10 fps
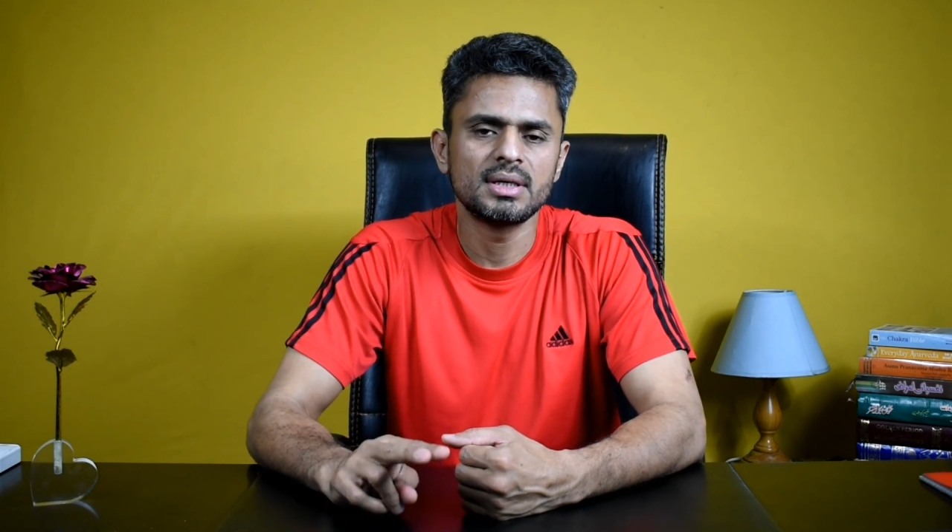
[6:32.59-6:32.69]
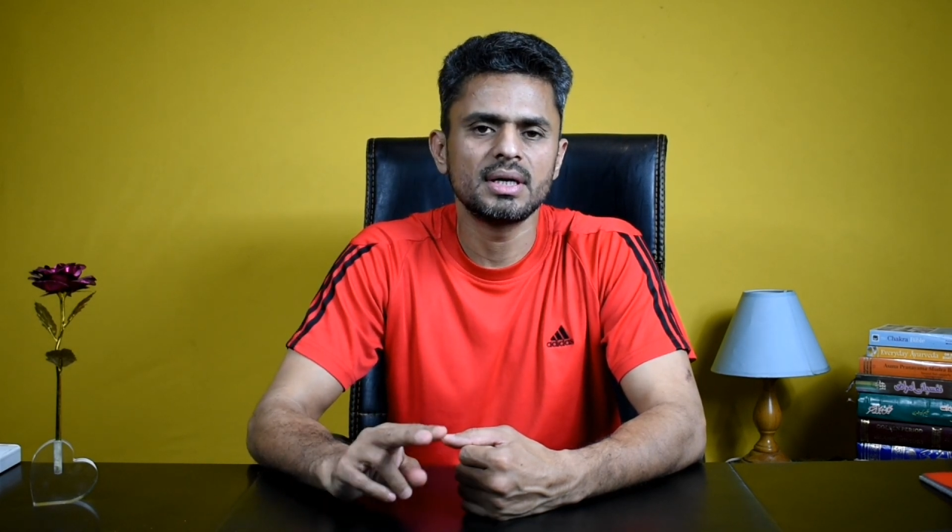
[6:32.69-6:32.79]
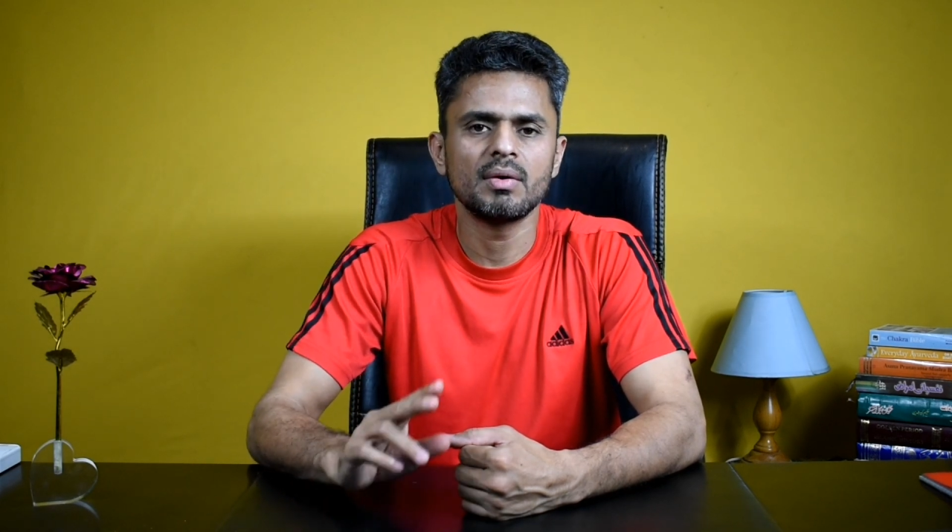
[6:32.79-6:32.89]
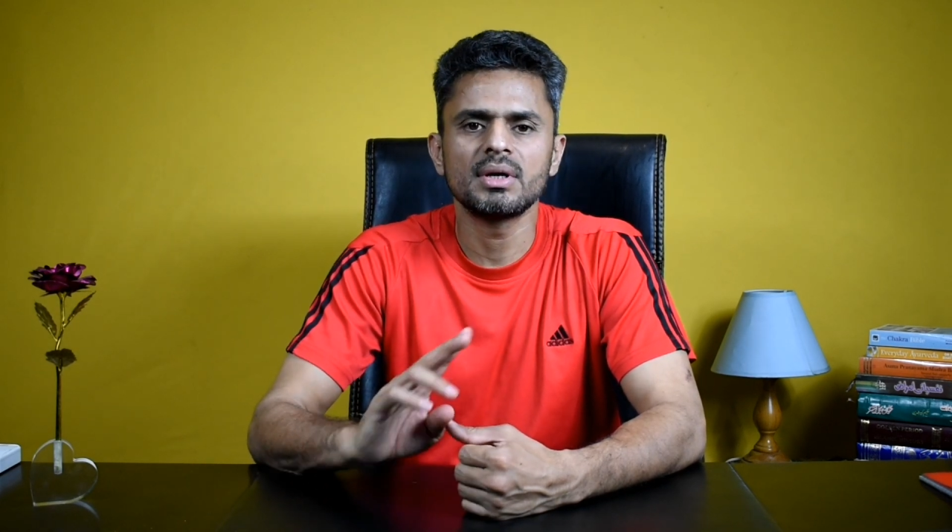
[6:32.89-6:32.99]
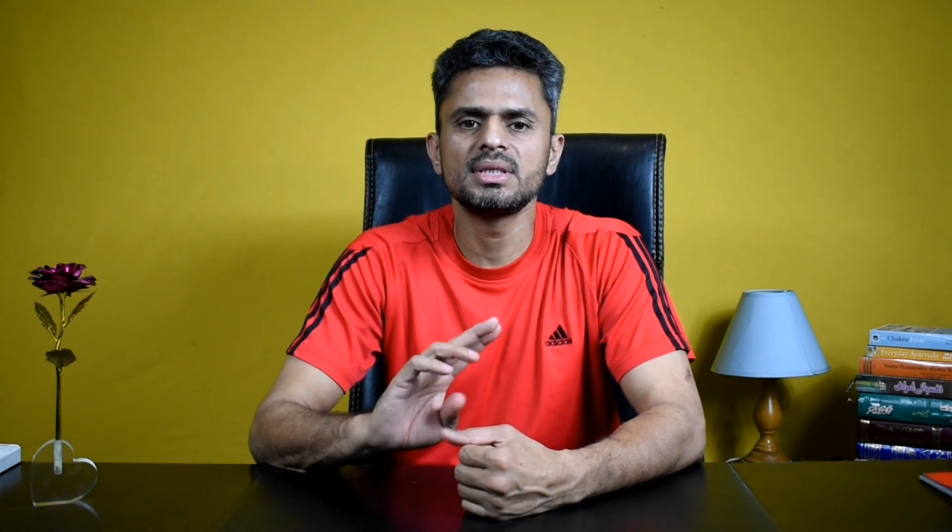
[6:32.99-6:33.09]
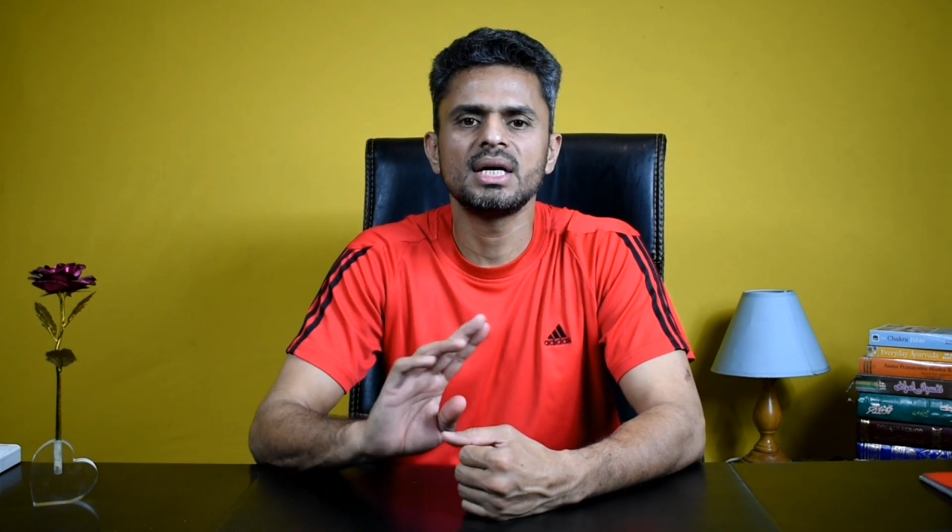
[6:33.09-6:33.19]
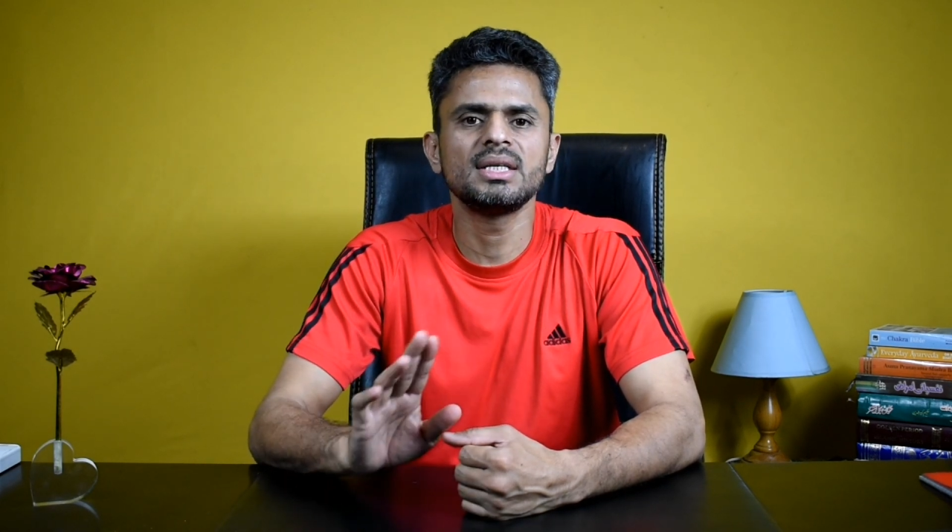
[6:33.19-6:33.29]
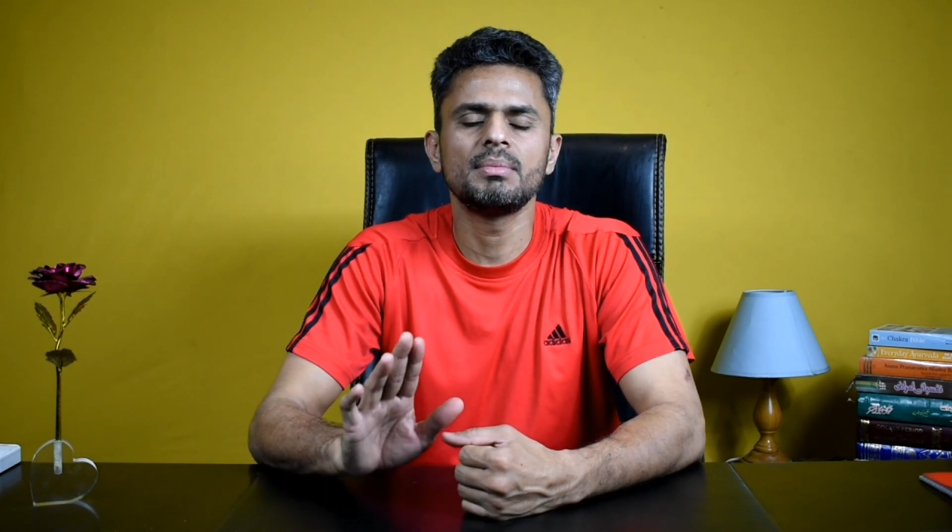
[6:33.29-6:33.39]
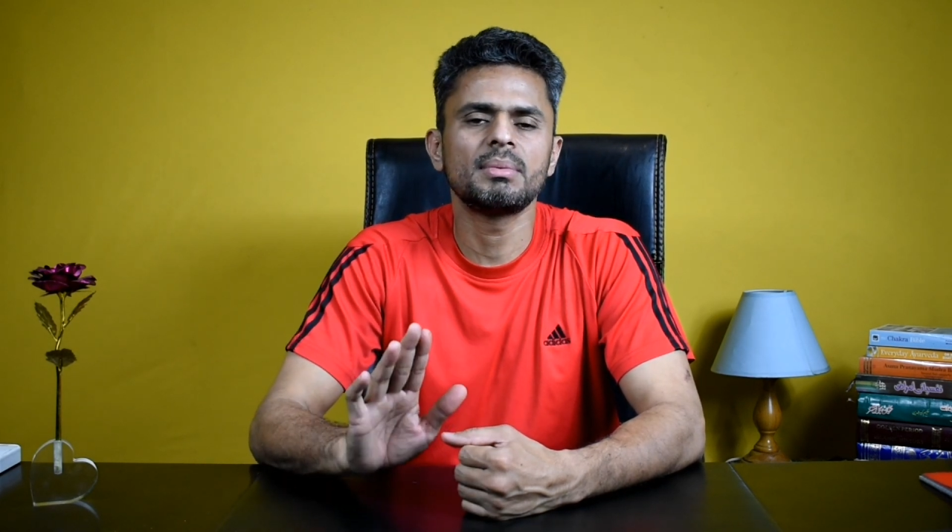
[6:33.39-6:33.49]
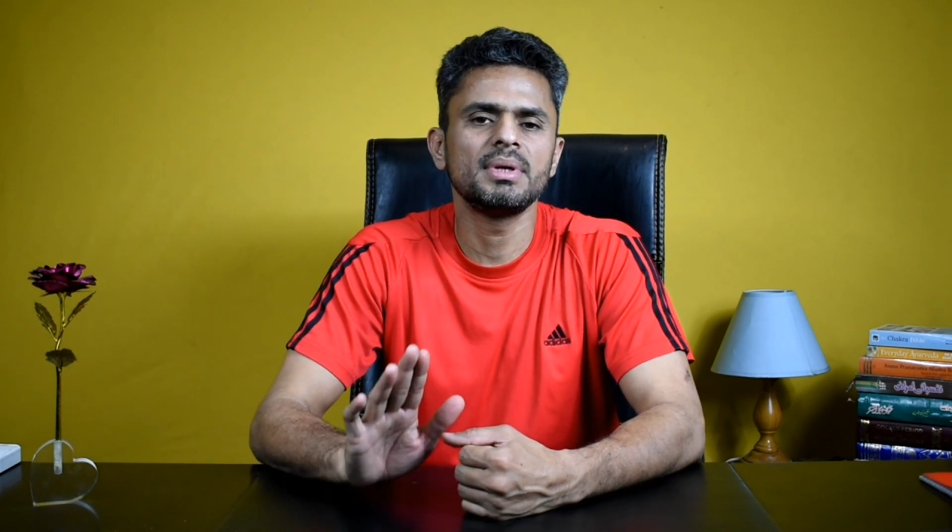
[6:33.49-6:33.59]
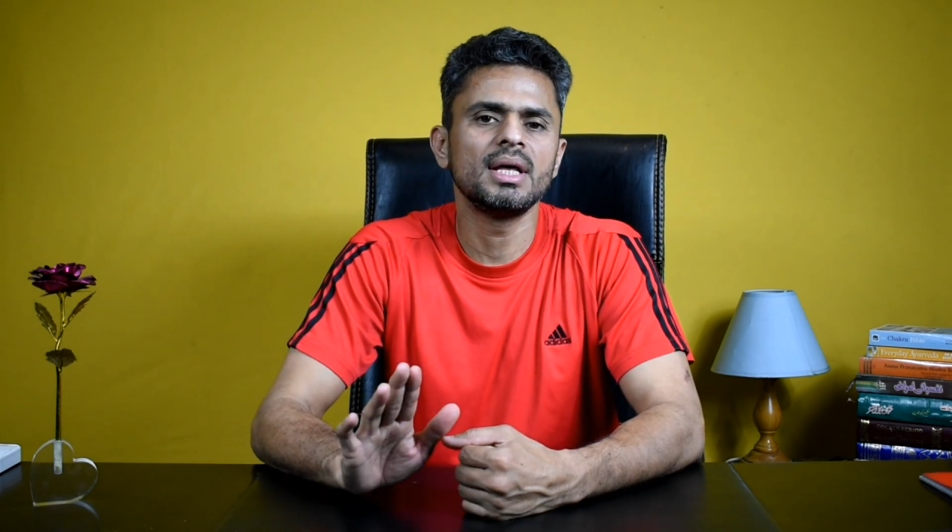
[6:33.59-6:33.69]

ठंडा होगा जहाँ जहाँ पर भी